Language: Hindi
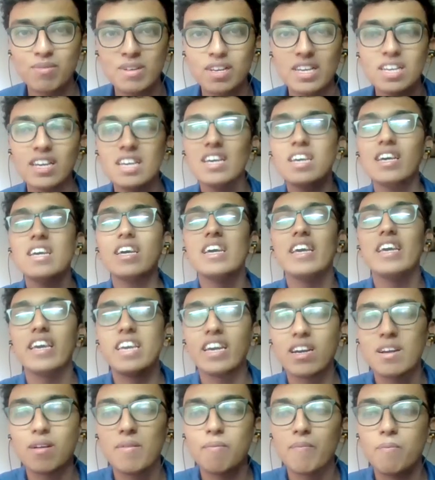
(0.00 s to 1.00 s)
में
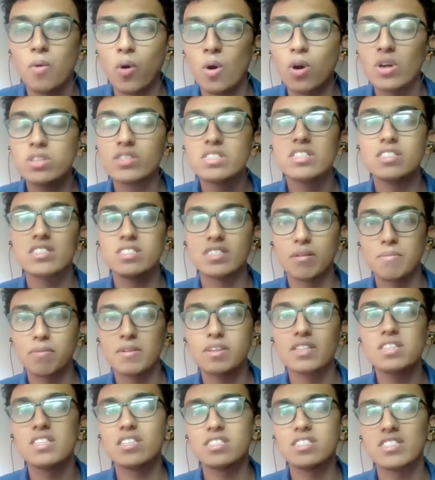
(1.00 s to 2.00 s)
एक बहुत ही
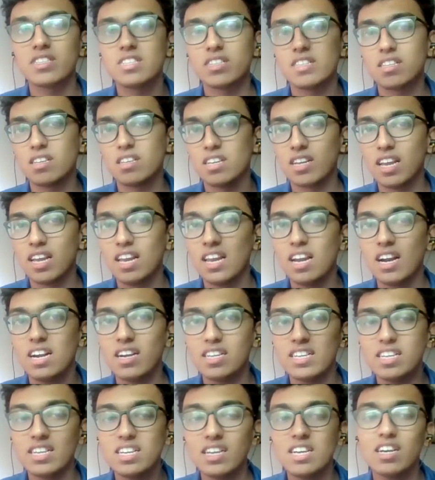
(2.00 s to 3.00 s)
जबरदस्त
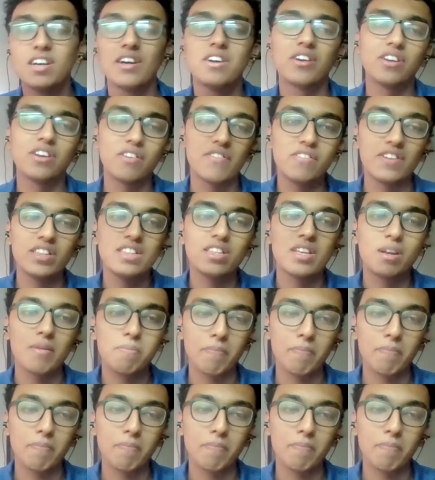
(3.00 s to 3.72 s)
खिलाड़ी रविंदर